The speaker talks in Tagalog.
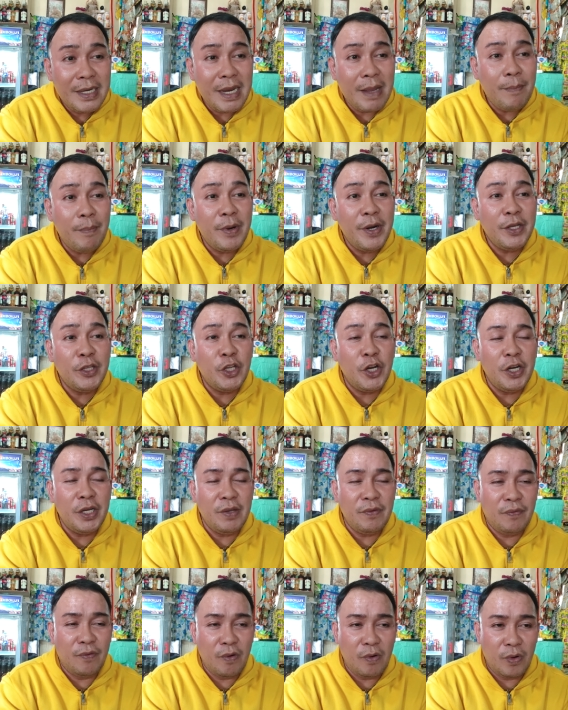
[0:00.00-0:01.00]
number
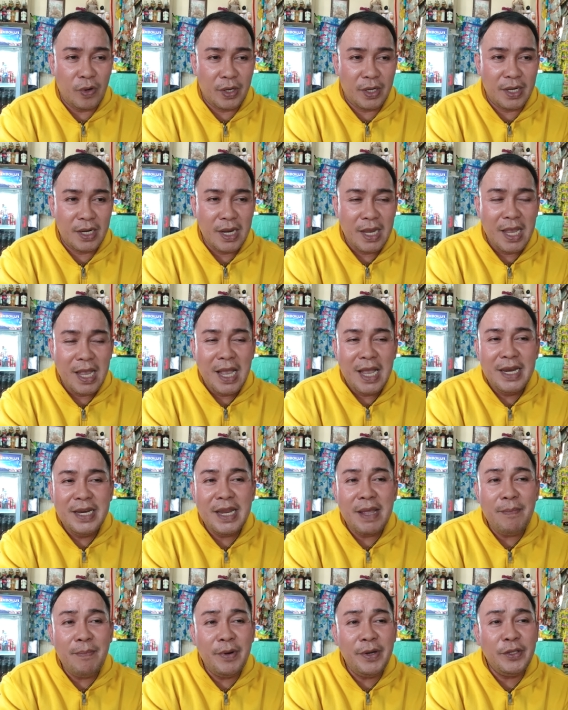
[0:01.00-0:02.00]
34,
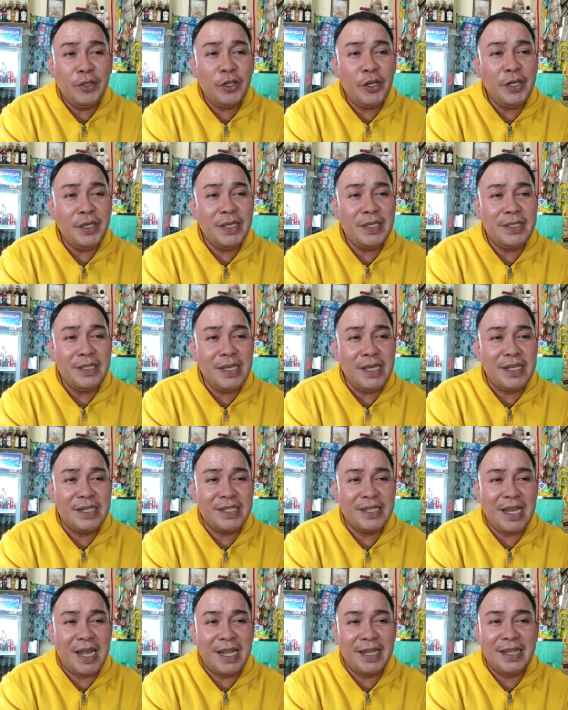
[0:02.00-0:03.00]
number
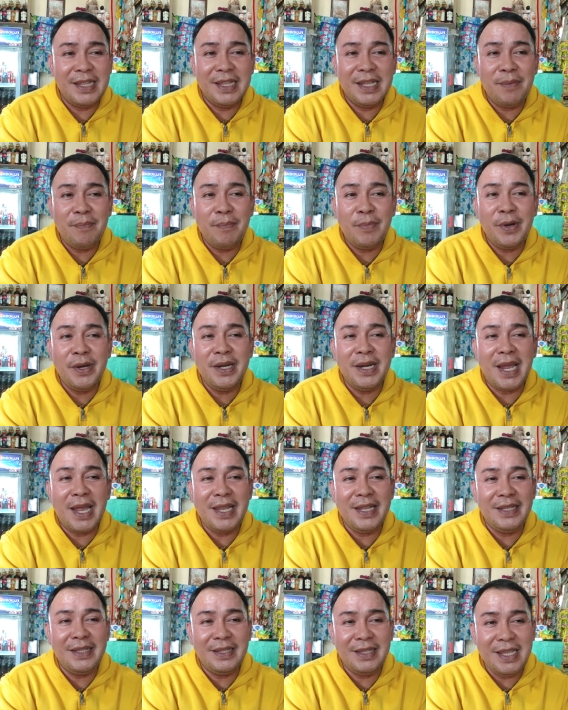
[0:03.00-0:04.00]
36 at number
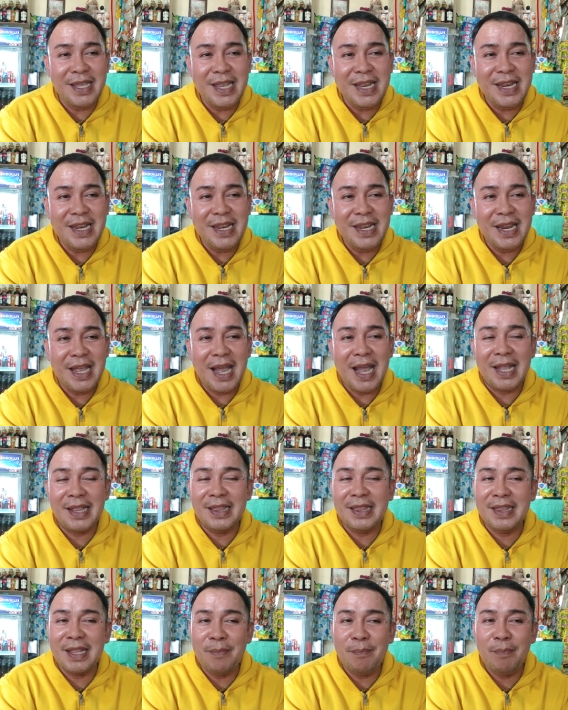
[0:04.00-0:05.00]
19 at
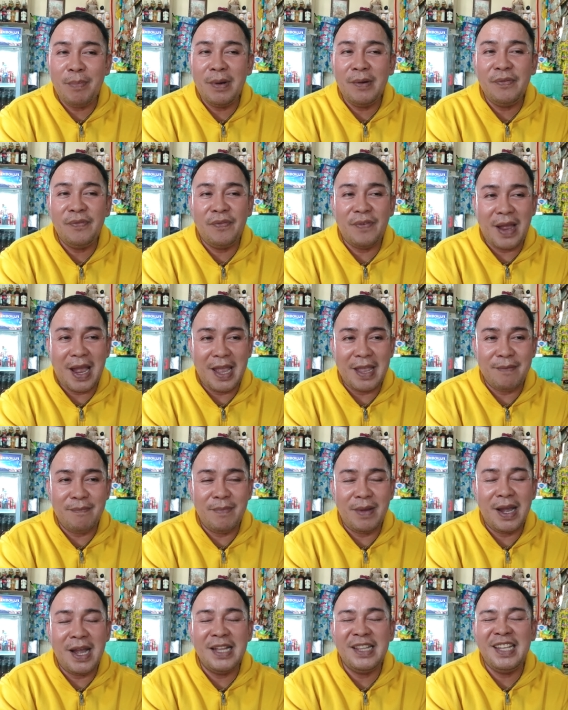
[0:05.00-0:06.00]
number
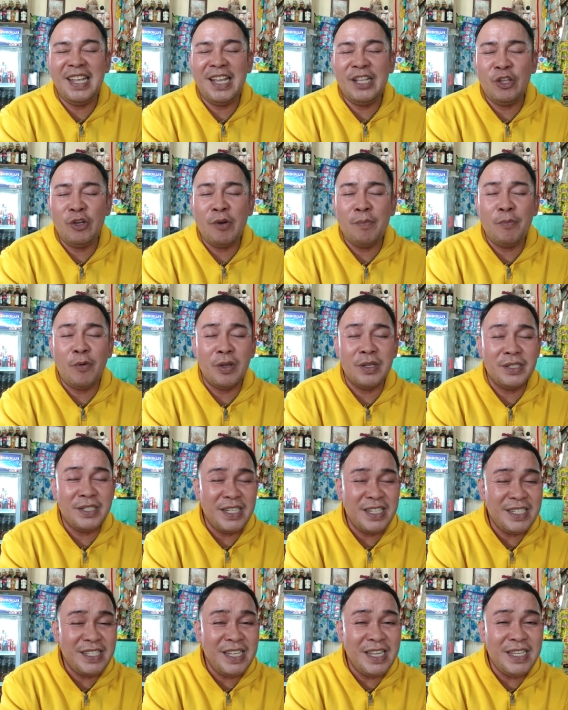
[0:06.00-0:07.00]
5. At ito lang po ang
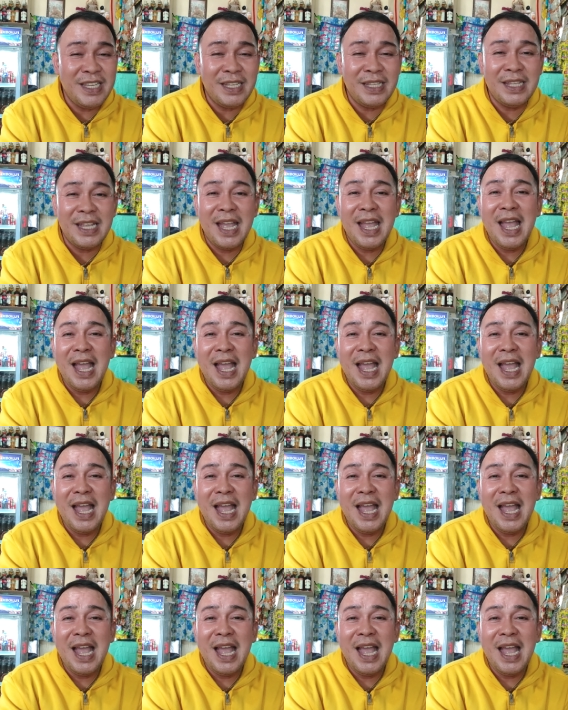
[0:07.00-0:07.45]
6 digit